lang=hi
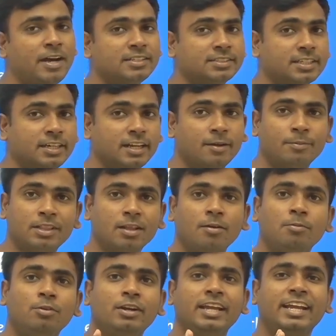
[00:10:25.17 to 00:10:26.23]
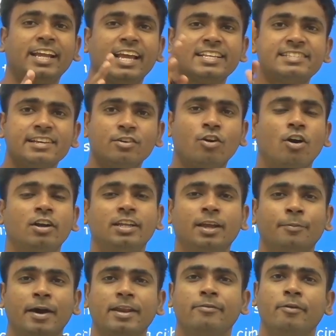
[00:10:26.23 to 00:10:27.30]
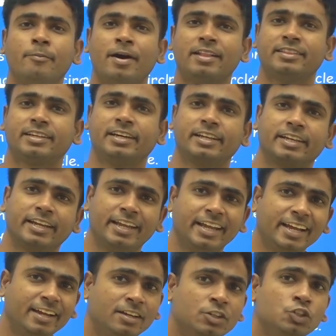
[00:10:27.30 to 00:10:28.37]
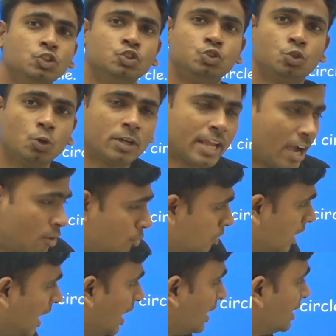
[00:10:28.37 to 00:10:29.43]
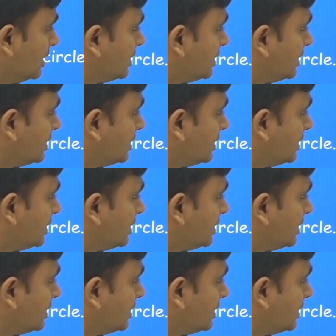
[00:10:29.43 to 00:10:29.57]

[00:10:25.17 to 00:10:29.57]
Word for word: पास कर रहा है मतलब हम लोग एक ऐसे कॉर्ड के बारे में बात कर रहे हैं जो क्या हो रहा है